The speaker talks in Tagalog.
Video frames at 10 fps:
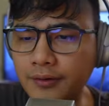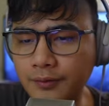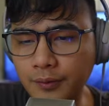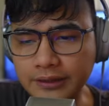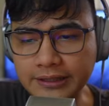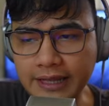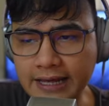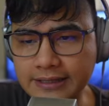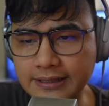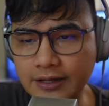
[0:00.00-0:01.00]
What a
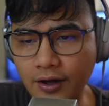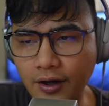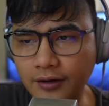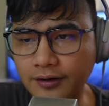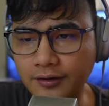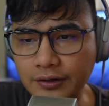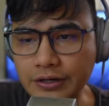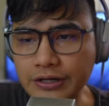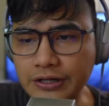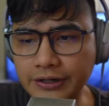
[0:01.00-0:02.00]
nice song.
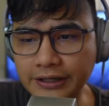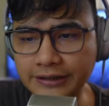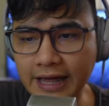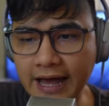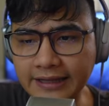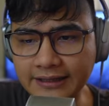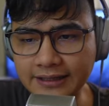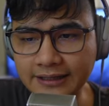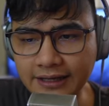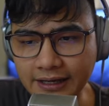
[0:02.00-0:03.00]
Oh, look at that.
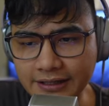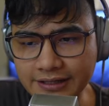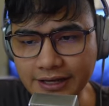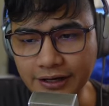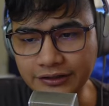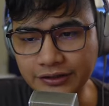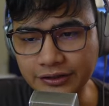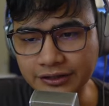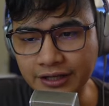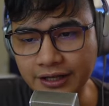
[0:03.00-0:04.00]
So
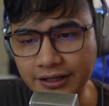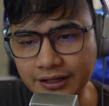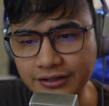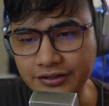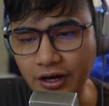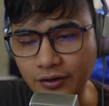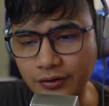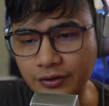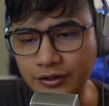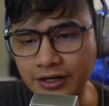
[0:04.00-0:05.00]
good. So
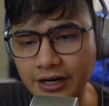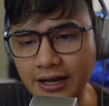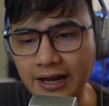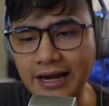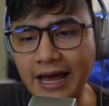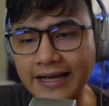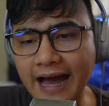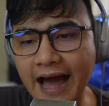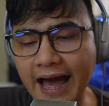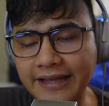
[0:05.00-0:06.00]
cool. Like
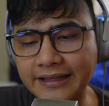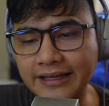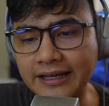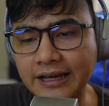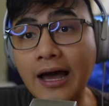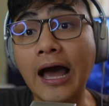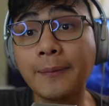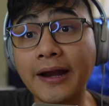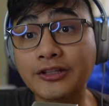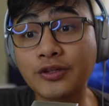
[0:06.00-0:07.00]
a hand. Ay,
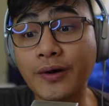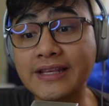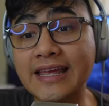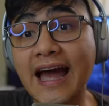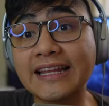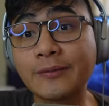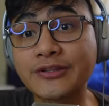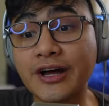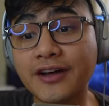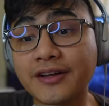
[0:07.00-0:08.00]
parang yung sa Wednesday
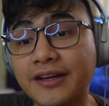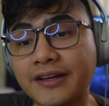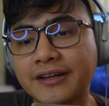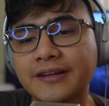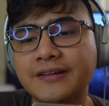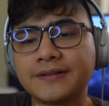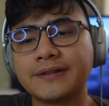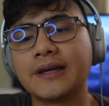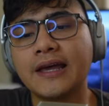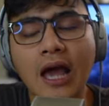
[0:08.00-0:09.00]
Adams, no?
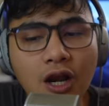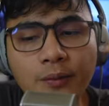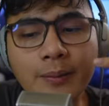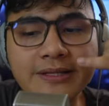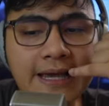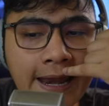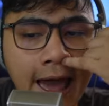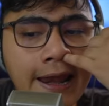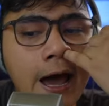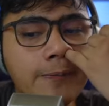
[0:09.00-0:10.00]
Lumabas ka na,
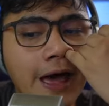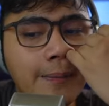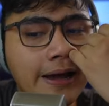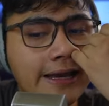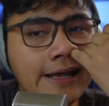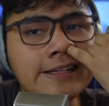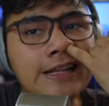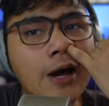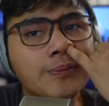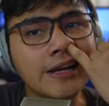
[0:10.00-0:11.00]
nab-nab. Ayan na si
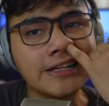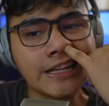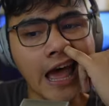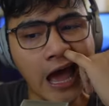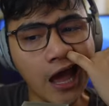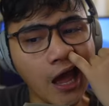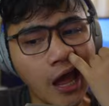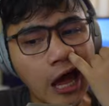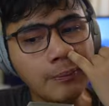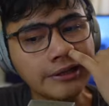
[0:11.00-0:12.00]
nab na Lina.
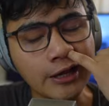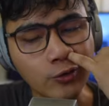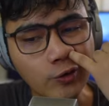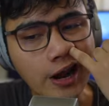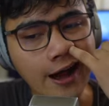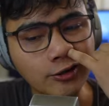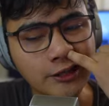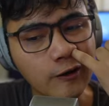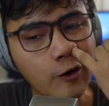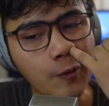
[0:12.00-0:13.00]
Habang nangungulangot
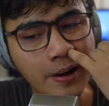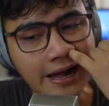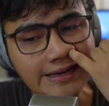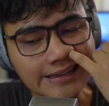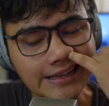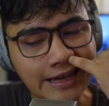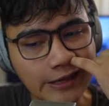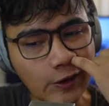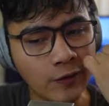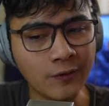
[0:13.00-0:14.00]
ako, maghalikan
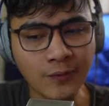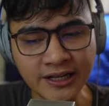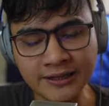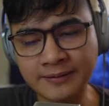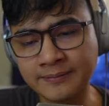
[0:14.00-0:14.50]
kayo. What?